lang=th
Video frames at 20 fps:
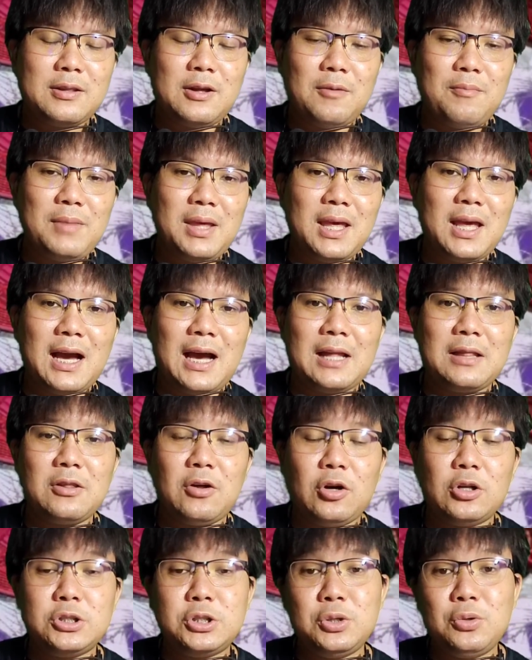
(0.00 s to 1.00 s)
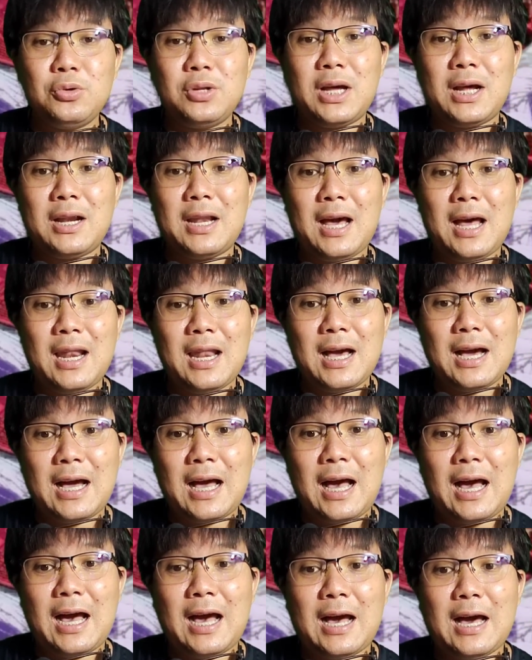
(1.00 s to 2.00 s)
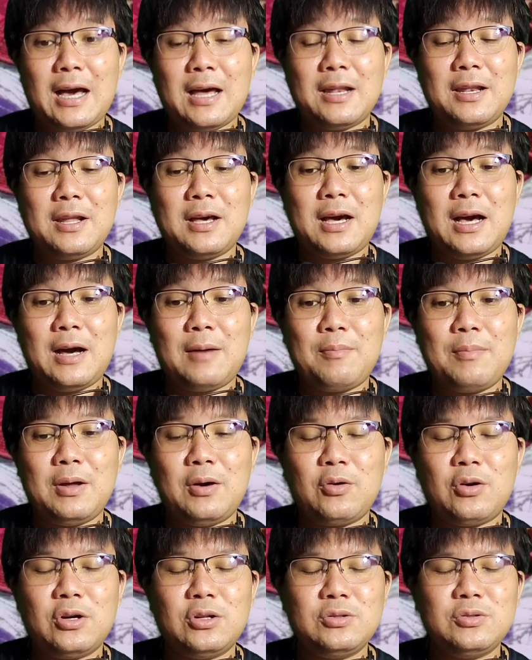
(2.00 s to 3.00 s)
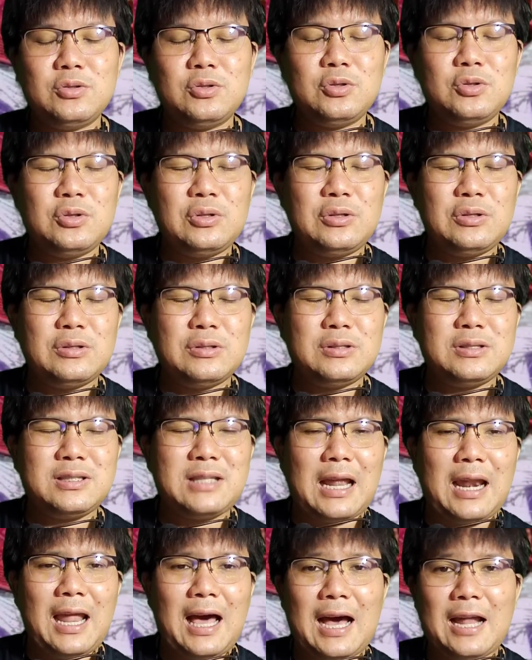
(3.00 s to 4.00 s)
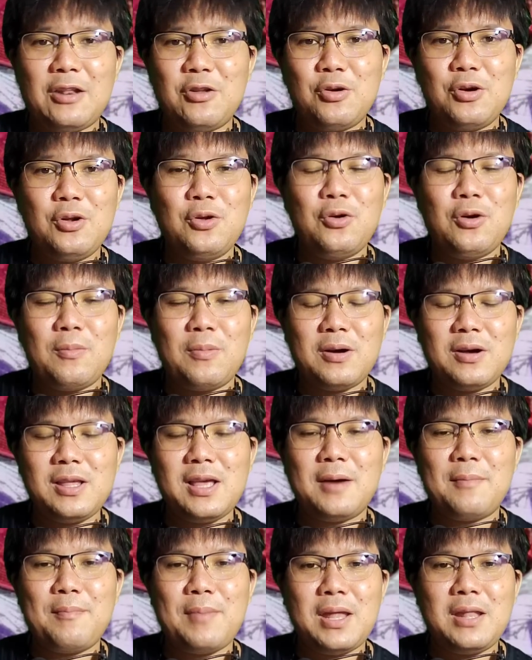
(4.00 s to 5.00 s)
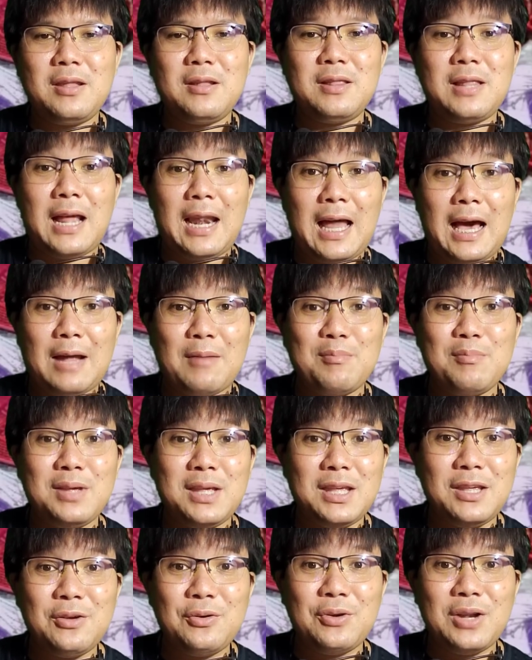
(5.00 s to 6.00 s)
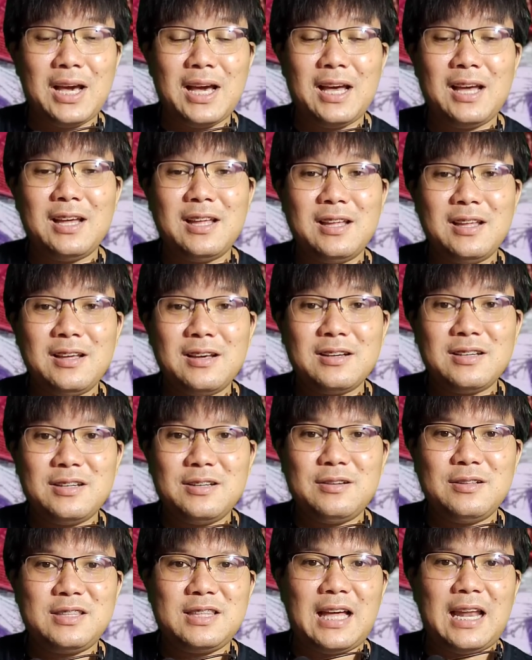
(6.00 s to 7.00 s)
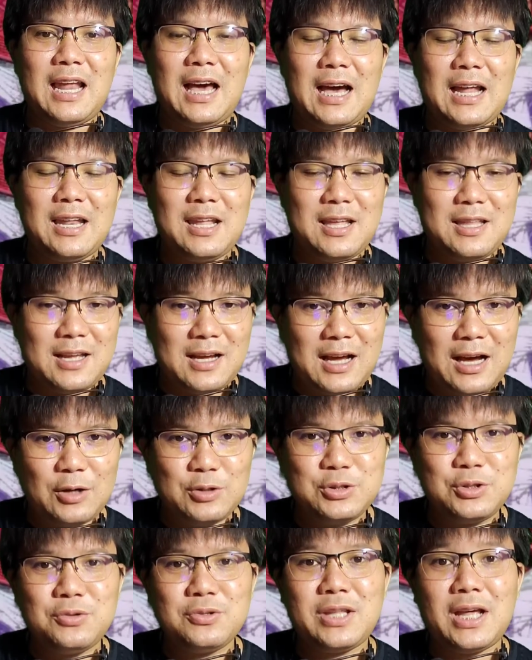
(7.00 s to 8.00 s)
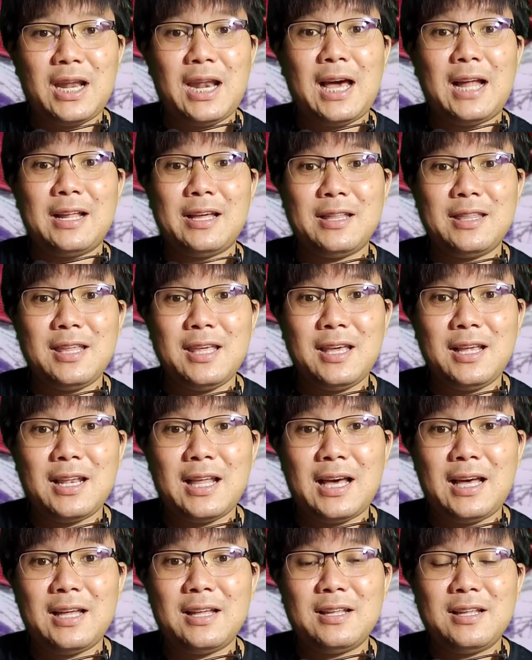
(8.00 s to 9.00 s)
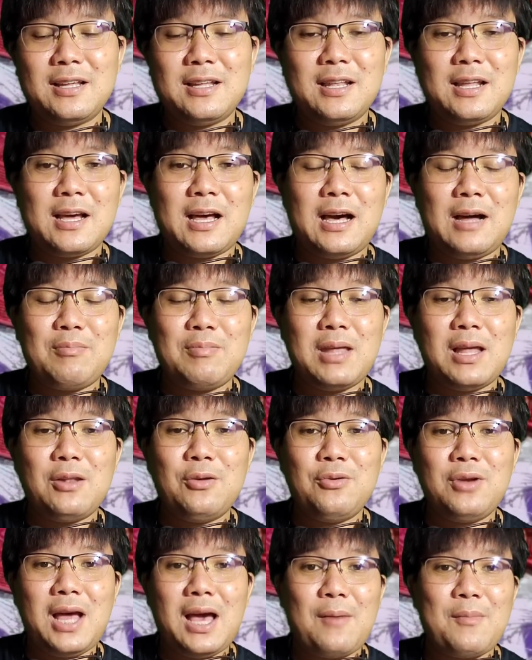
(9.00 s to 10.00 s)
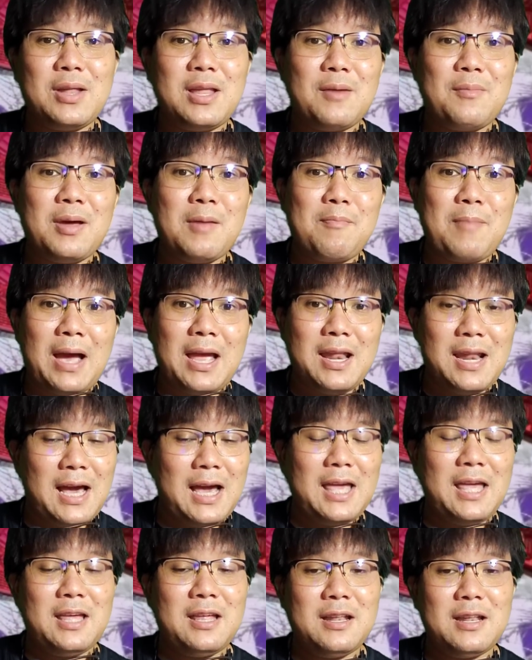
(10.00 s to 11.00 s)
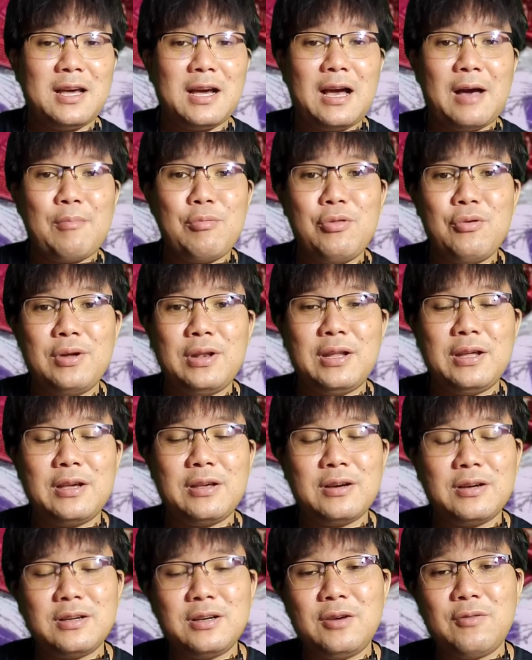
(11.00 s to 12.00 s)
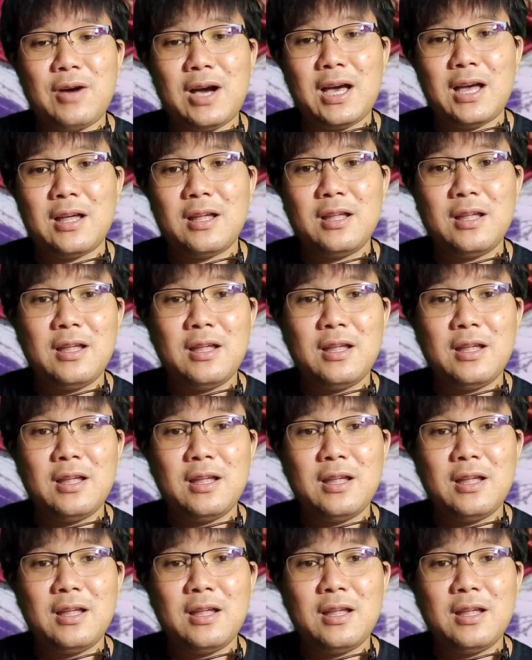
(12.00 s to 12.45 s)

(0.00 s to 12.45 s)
ต้องมีการต่อสู้ทางด้านราคานะครับแล้วก็ตลาดโดยรวมก็ยังเป็นตลาดหมีอยู่นะคือตลาดเนี่ยจะเข้าสู่ตลาดกระทิงแล้วนะครับแต่ลูน่ามันยังไม่ไปไหนนะครับส่วนหนึ่งก็คือว่า